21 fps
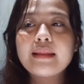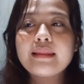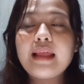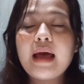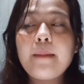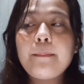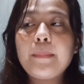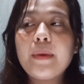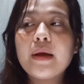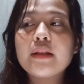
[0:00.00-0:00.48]

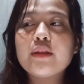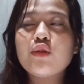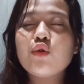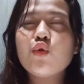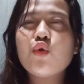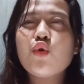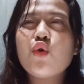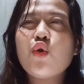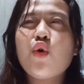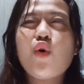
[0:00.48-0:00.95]
dapat
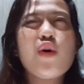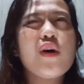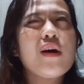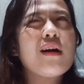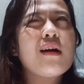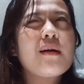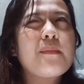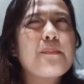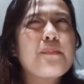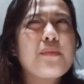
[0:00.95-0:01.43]
yung
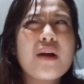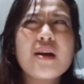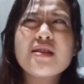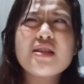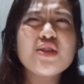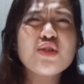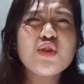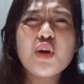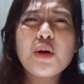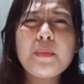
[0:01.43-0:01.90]
core
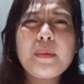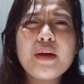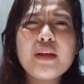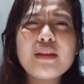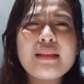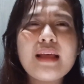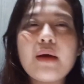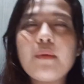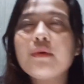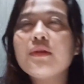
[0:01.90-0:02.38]
processor ba
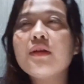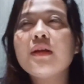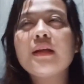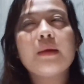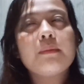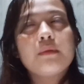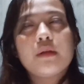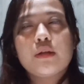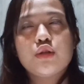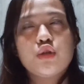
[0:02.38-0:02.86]
yung tawag
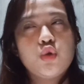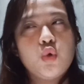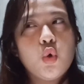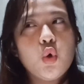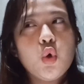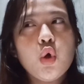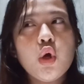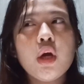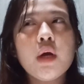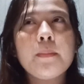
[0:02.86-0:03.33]
yun? I'm not
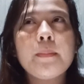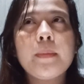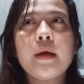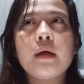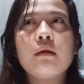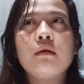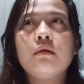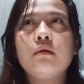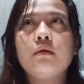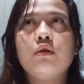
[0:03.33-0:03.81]
sure,
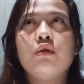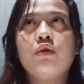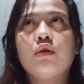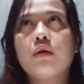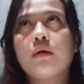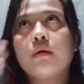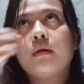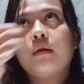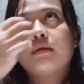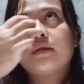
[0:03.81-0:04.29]
pero
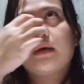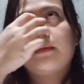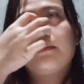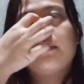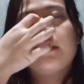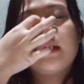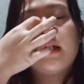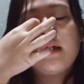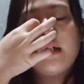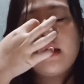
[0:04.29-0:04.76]
core
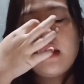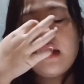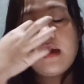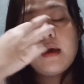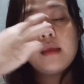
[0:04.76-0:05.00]
something.